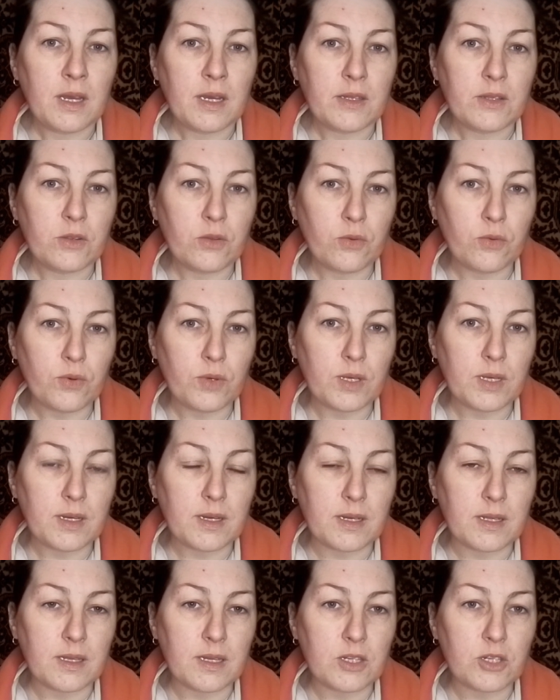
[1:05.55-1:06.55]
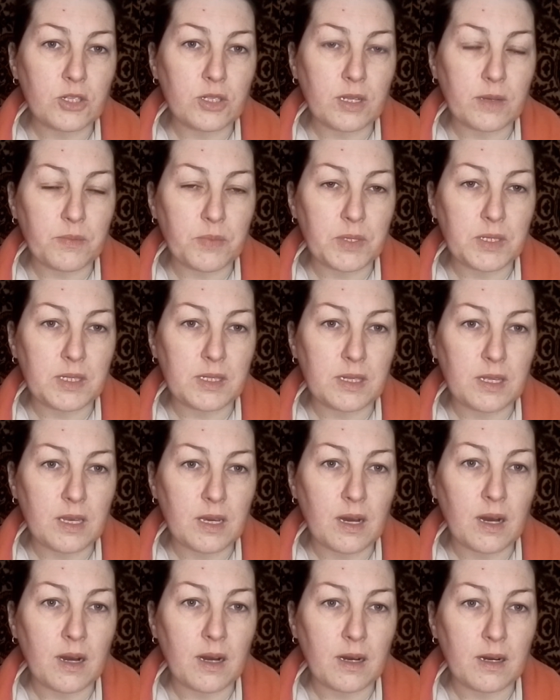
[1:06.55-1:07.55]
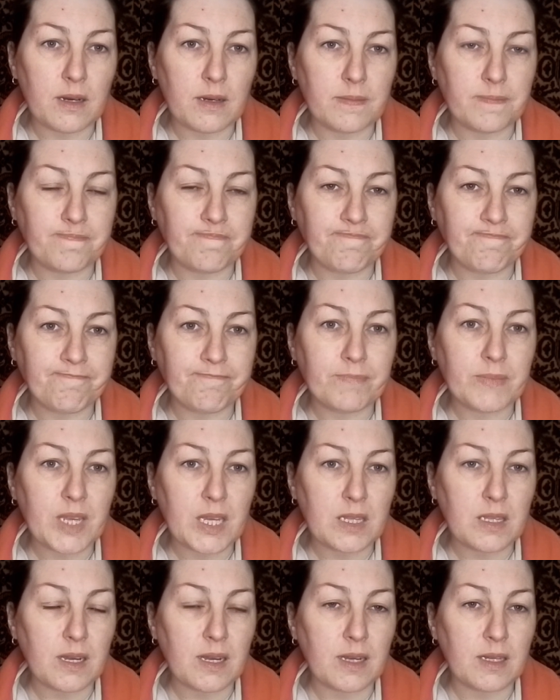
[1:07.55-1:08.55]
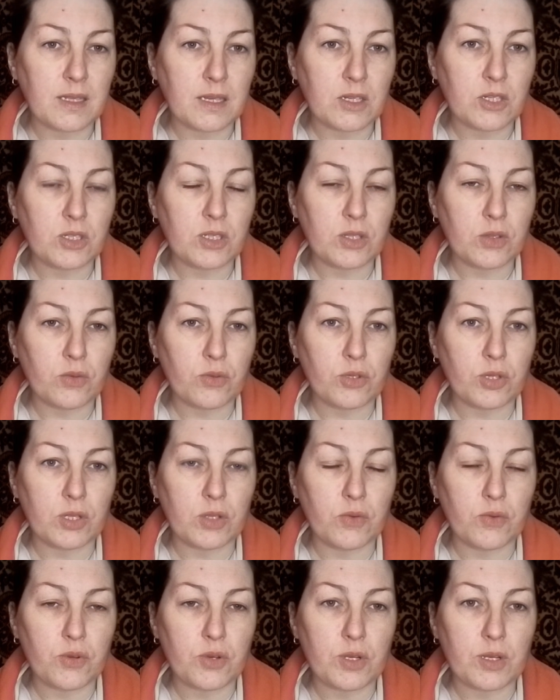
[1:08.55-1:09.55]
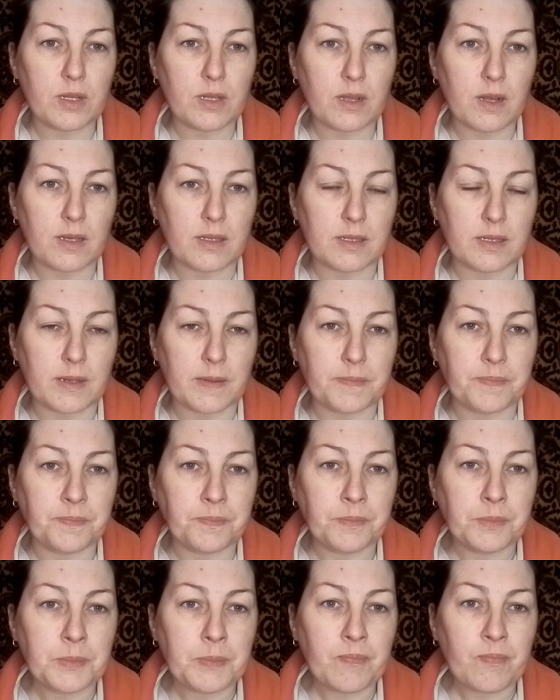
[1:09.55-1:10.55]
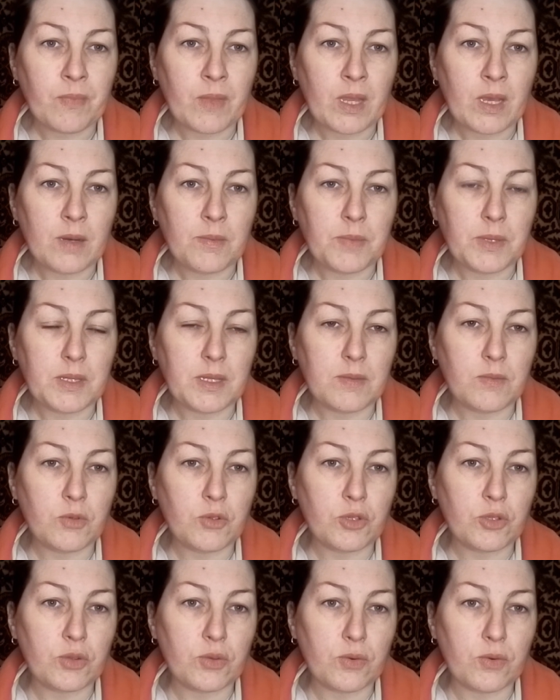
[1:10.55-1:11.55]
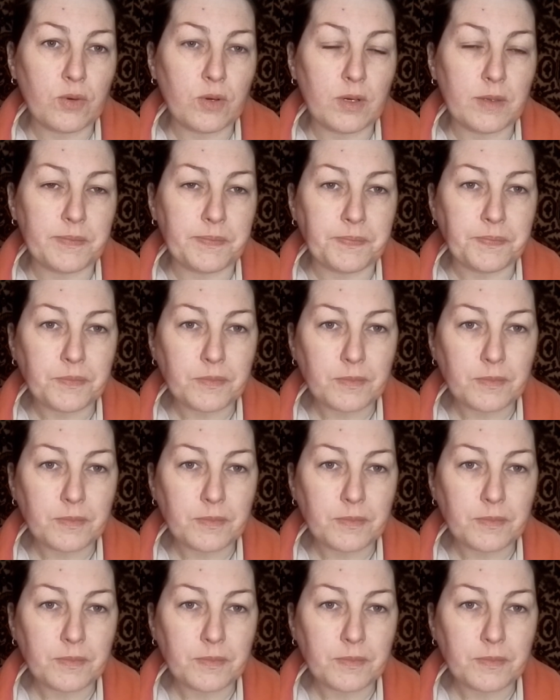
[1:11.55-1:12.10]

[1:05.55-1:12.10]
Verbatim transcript: Ну и, конечно, без снега это, конечно, тоже не очень классно, потому что